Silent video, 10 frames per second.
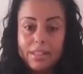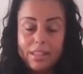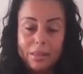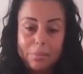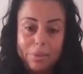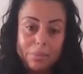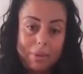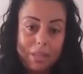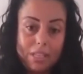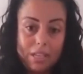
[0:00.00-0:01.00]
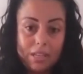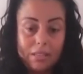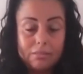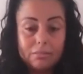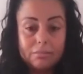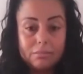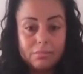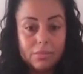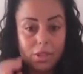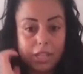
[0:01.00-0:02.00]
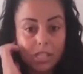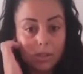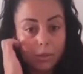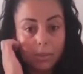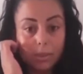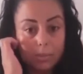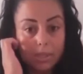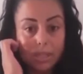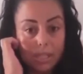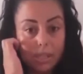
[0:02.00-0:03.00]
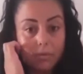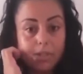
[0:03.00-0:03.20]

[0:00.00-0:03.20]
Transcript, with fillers: Et puis ben j'allais en cachette de lui. Puis à chaque fois